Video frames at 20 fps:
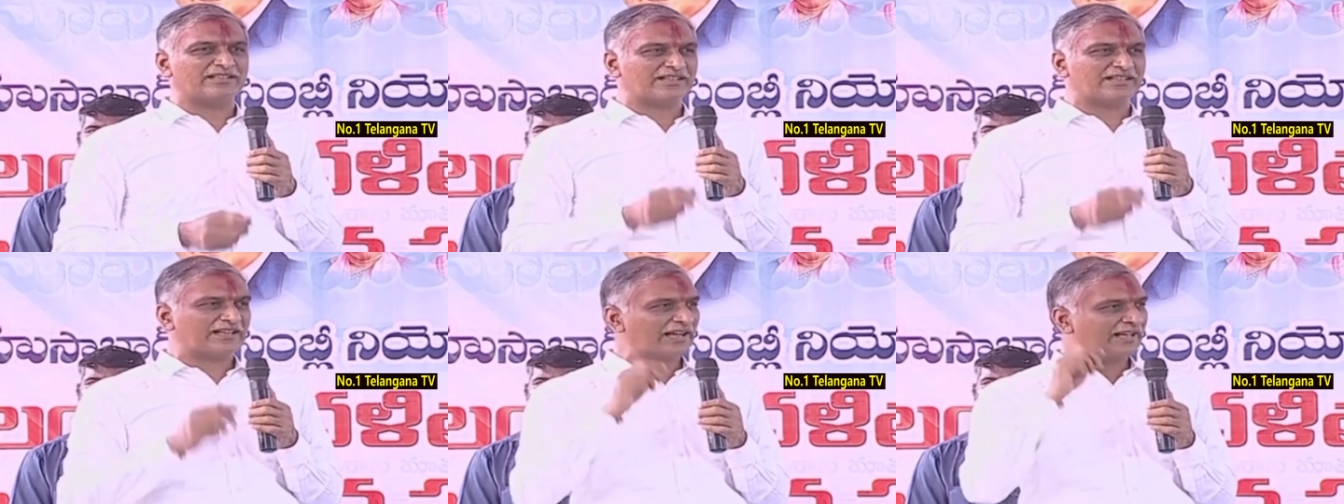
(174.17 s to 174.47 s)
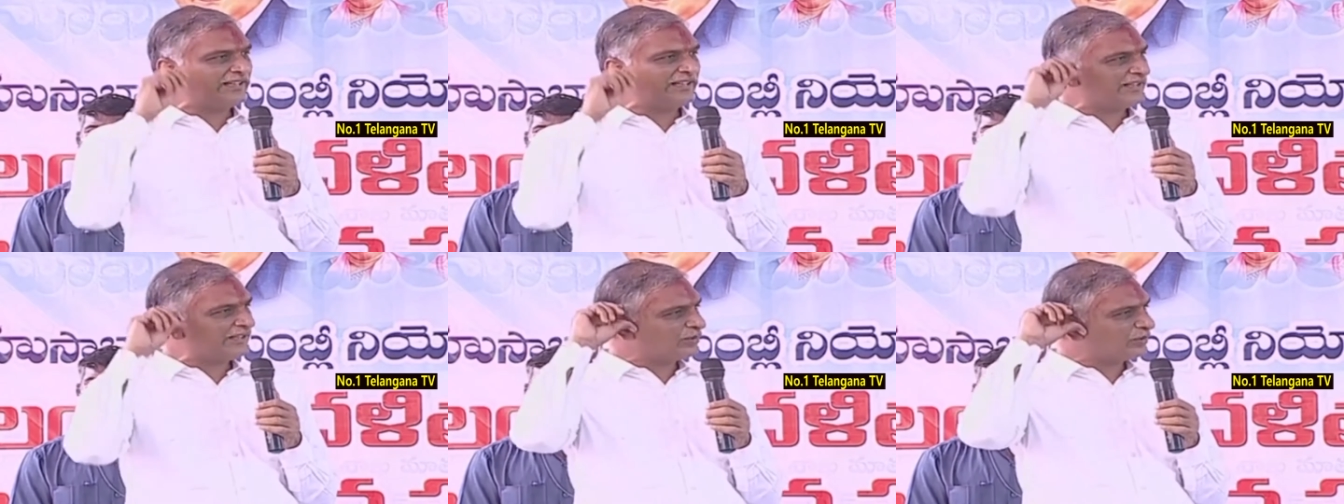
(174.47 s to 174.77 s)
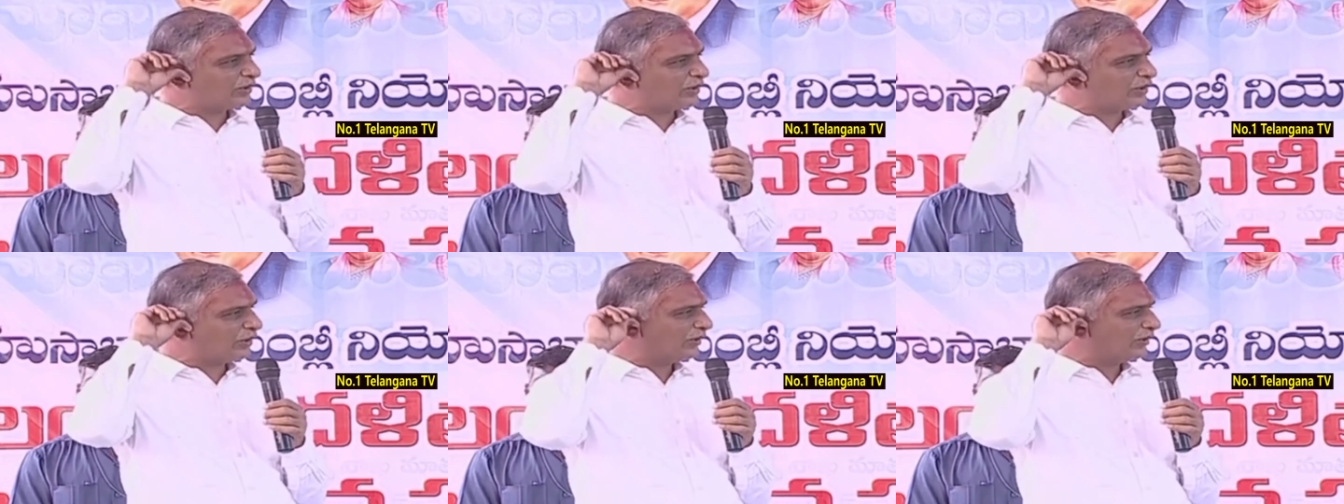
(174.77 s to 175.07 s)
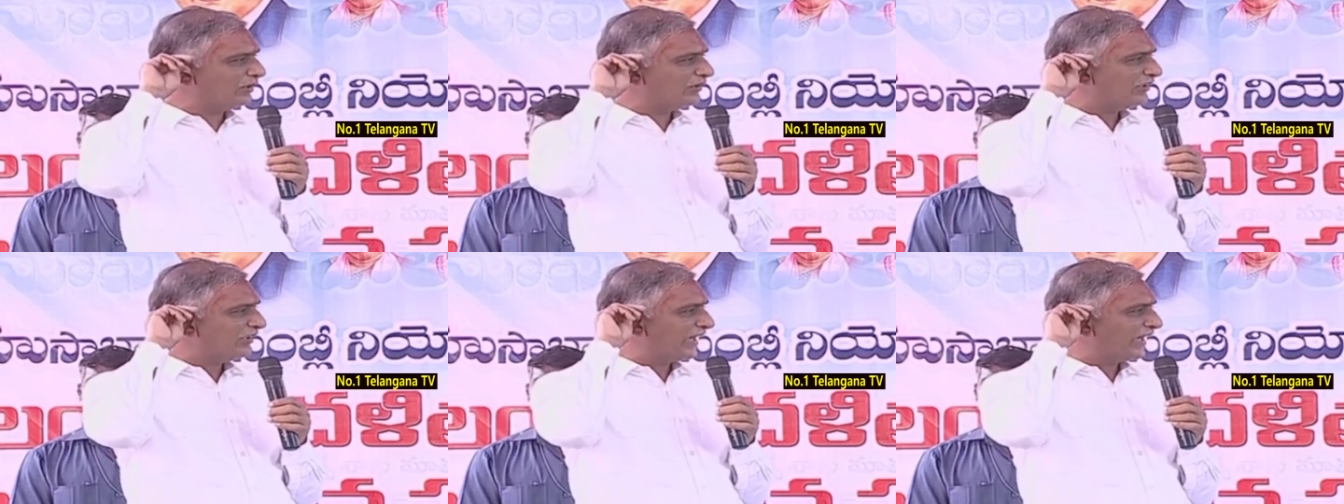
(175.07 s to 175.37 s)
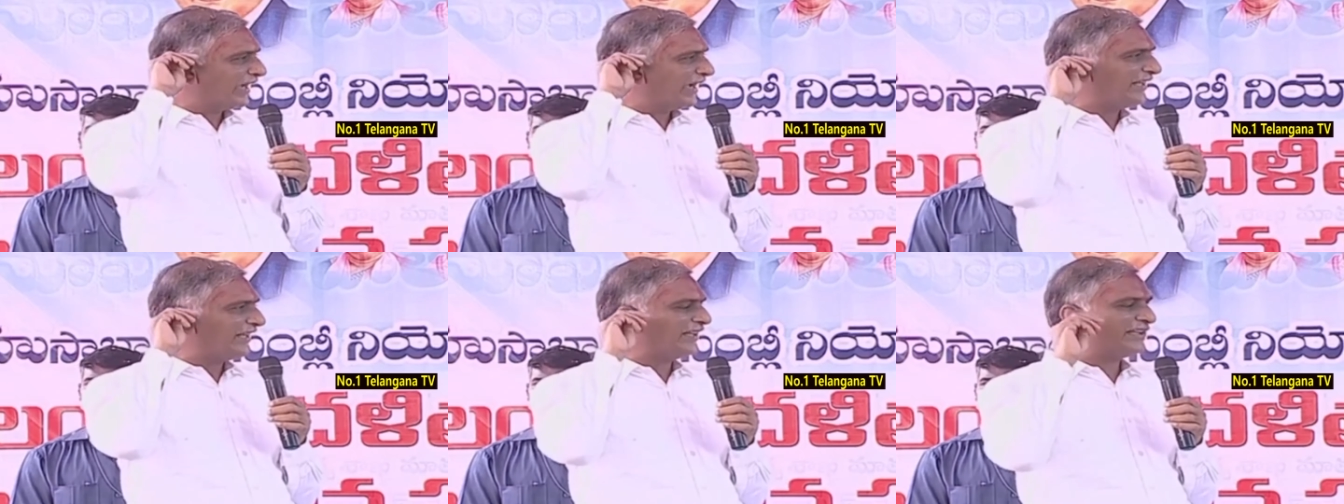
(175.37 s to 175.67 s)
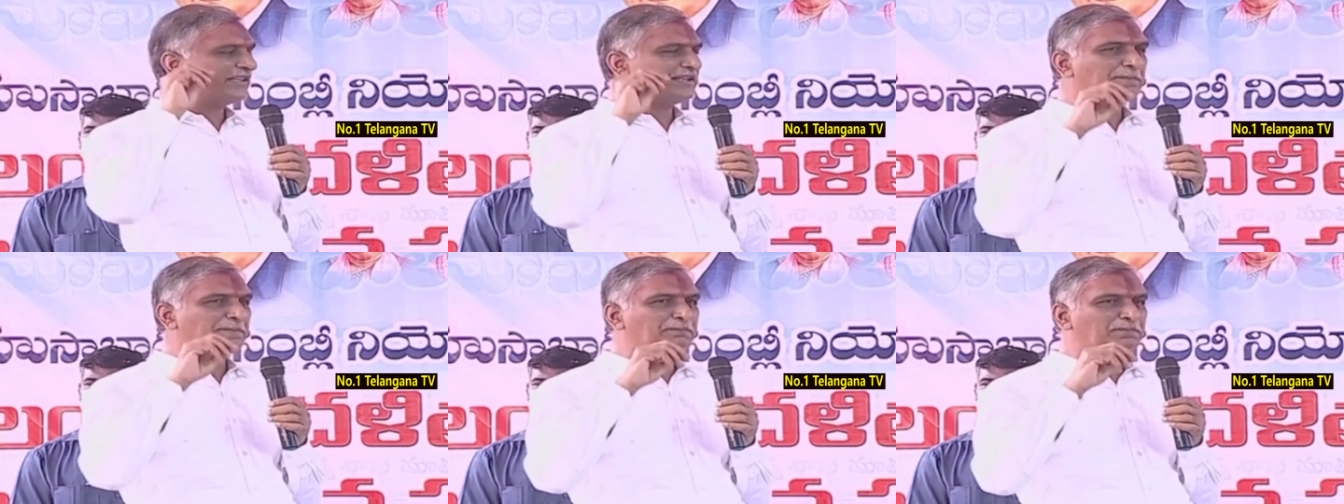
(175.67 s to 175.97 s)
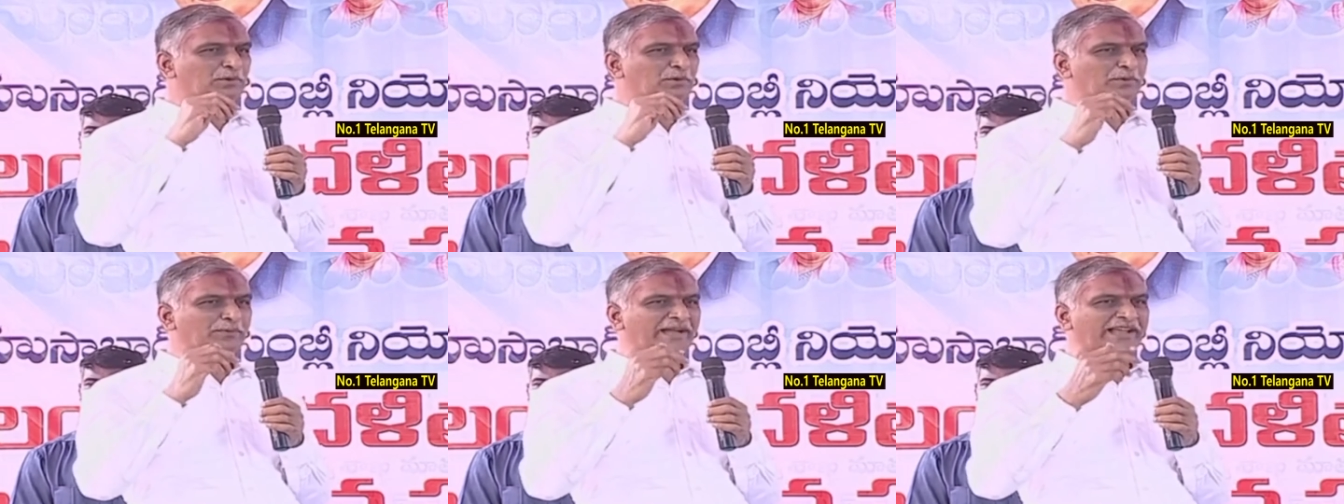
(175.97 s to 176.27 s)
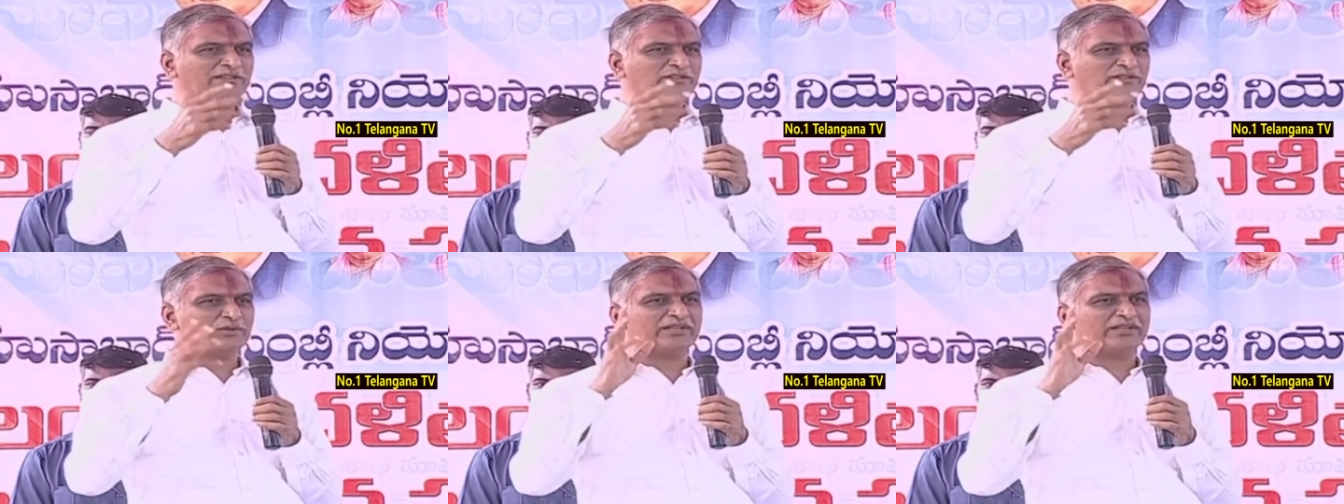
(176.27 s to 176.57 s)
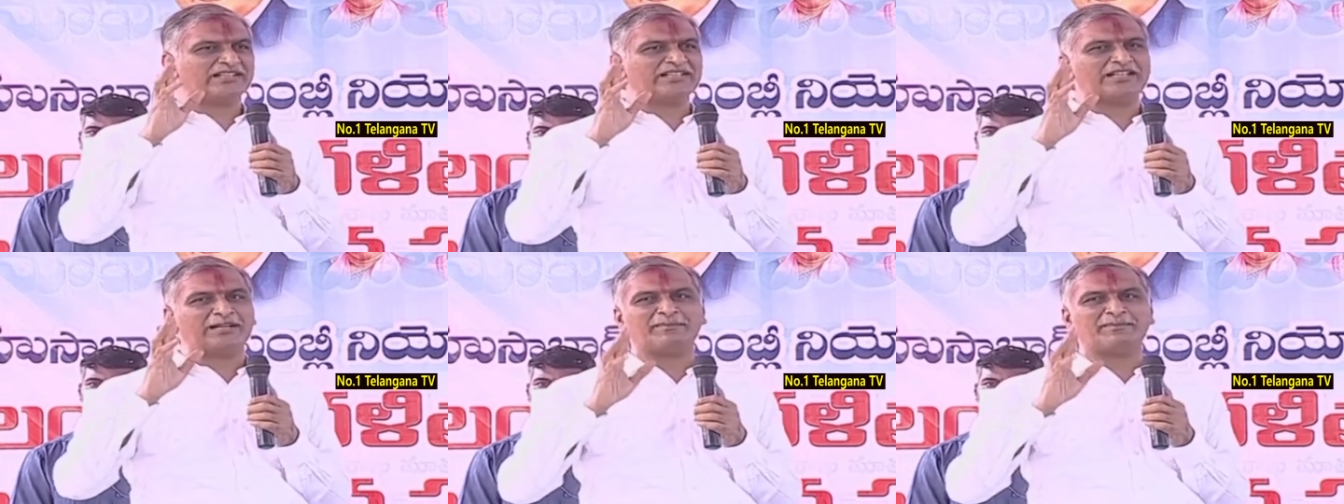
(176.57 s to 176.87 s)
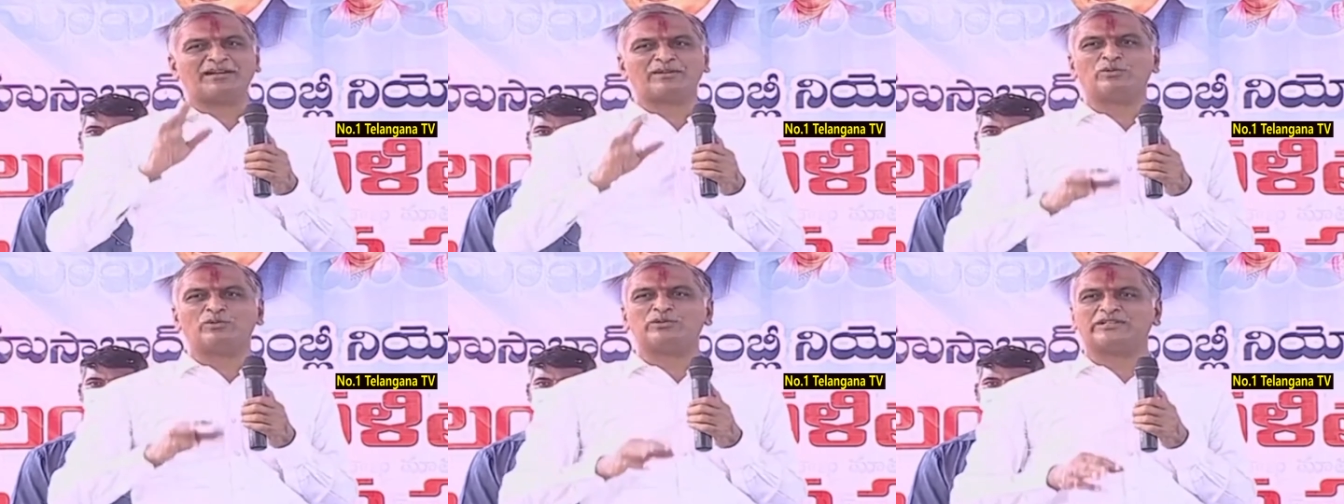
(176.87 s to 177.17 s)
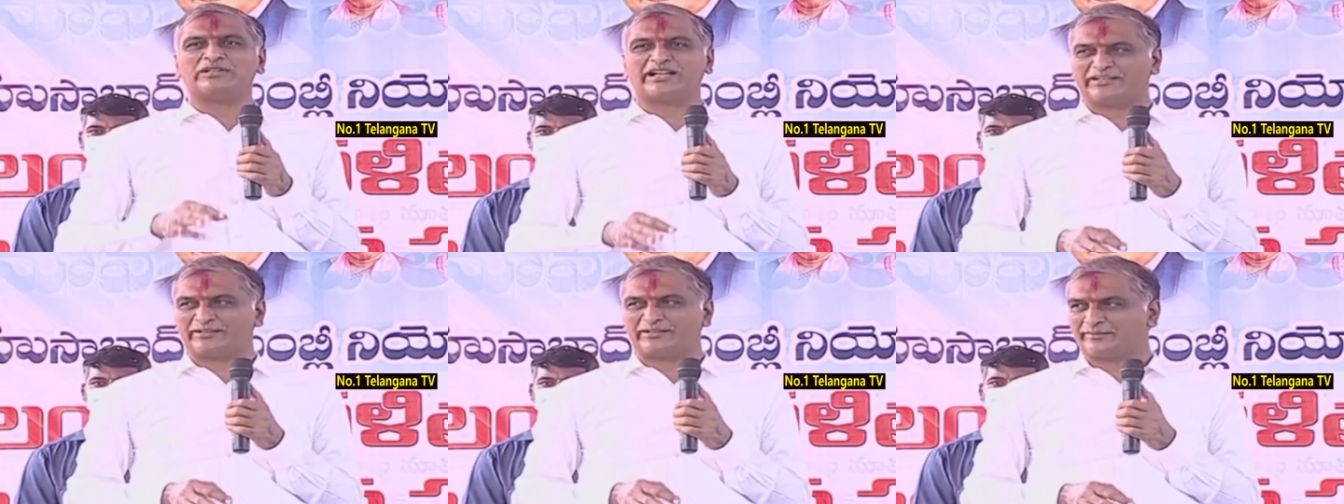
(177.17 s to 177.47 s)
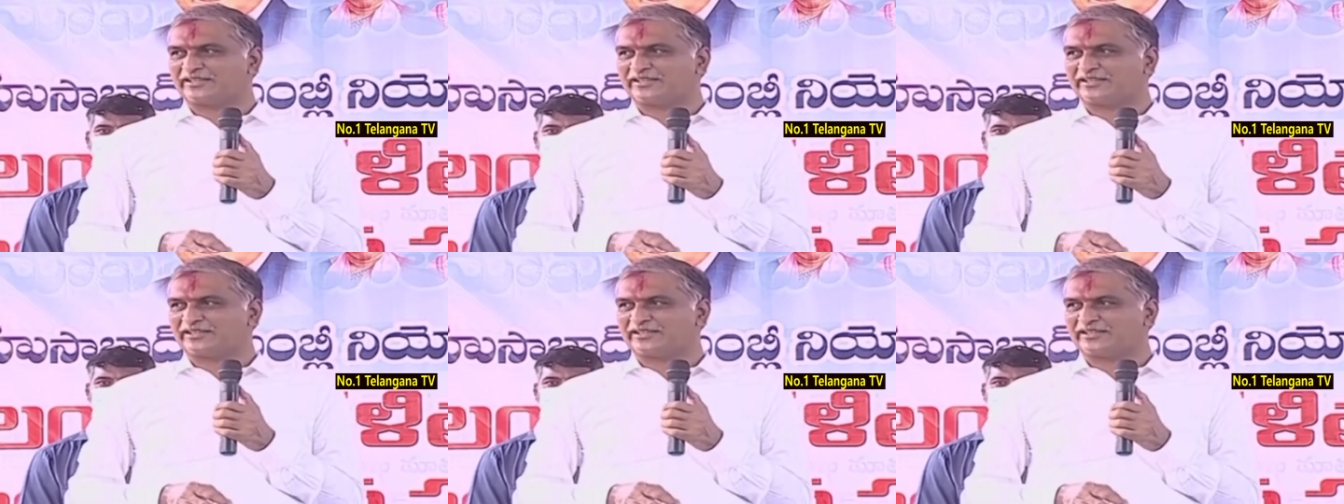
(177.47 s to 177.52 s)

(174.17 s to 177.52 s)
కానీ ఎందుకో ఆయన ఎప్పుడు మైకు దొరికినా మనకు ఉల్టానే